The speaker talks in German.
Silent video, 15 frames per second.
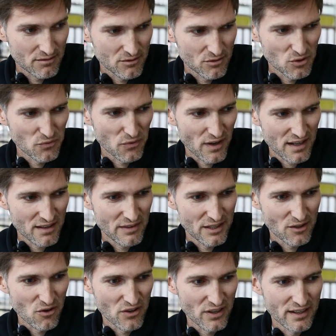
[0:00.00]
gute Frage,
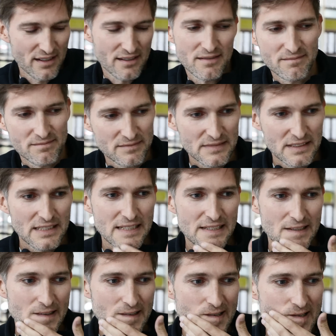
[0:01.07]
welche konkret?
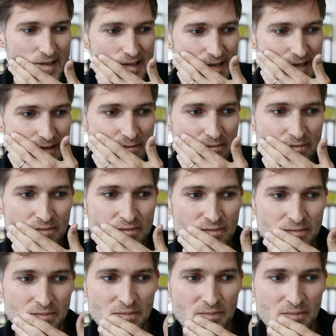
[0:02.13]
Ähm,